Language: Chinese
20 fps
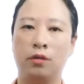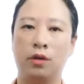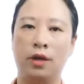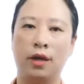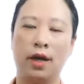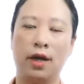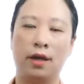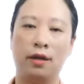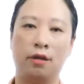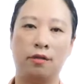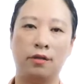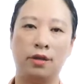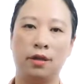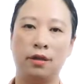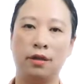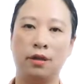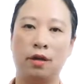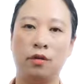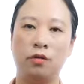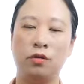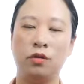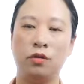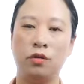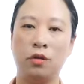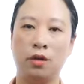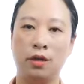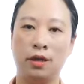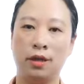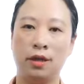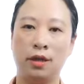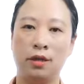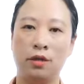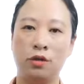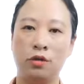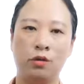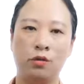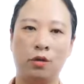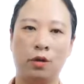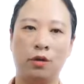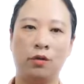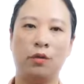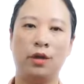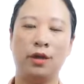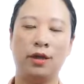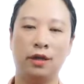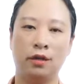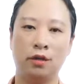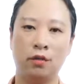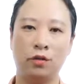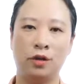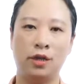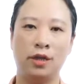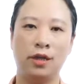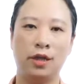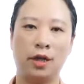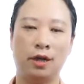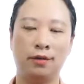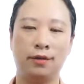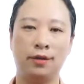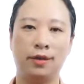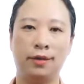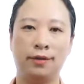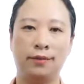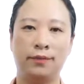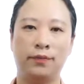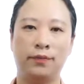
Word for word: 会看到相当绚丽壮观的斗争场景。